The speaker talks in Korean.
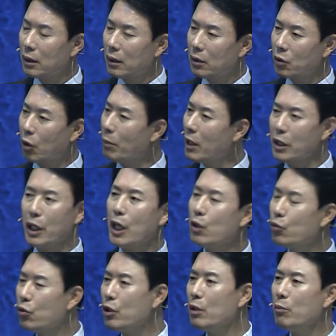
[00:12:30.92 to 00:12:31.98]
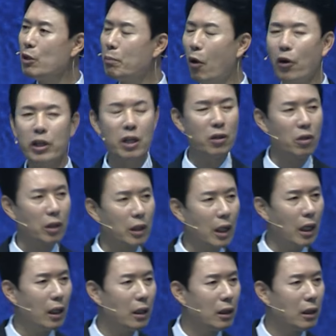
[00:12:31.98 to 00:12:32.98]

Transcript: 정말 예수님을 버린 걸까?